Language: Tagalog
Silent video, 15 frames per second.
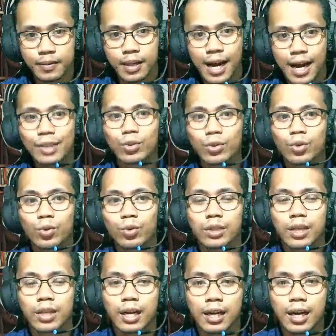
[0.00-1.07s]
Ang totoo
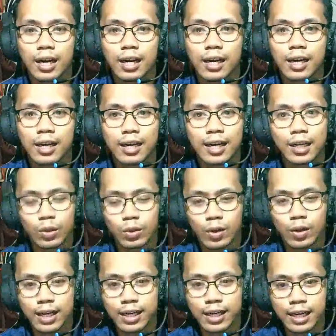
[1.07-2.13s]
talagang
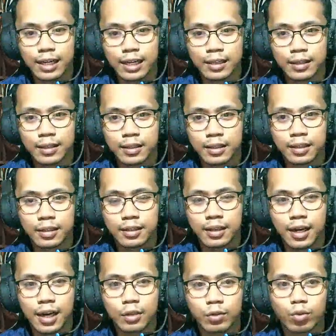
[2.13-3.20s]
katotohanan.
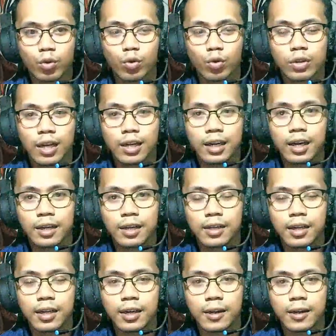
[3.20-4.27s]
Ang totoo talagang
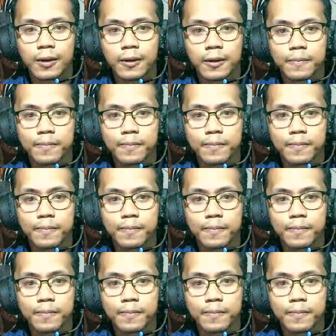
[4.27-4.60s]
uh,